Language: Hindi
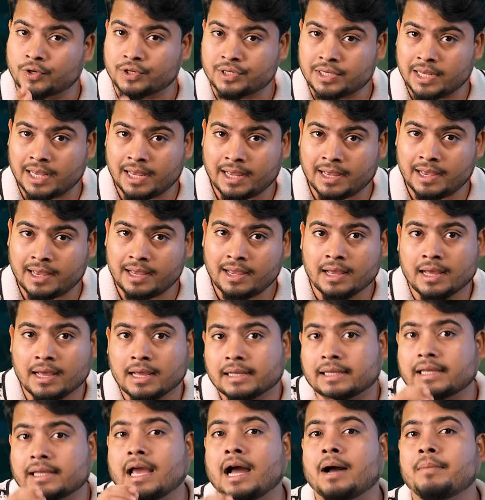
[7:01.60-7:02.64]
ये है
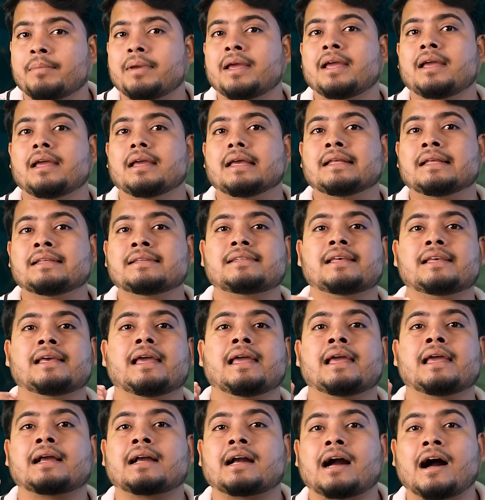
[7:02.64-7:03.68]
कि हमें इनसे
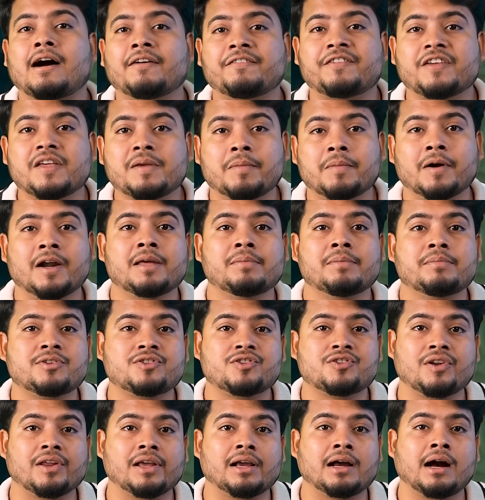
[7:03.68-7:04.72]
एक काफी बड़ी
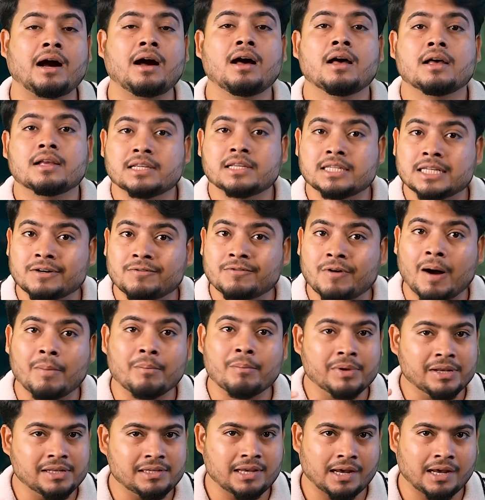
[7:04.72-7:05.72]
मिस्ट्री का जवाब मिल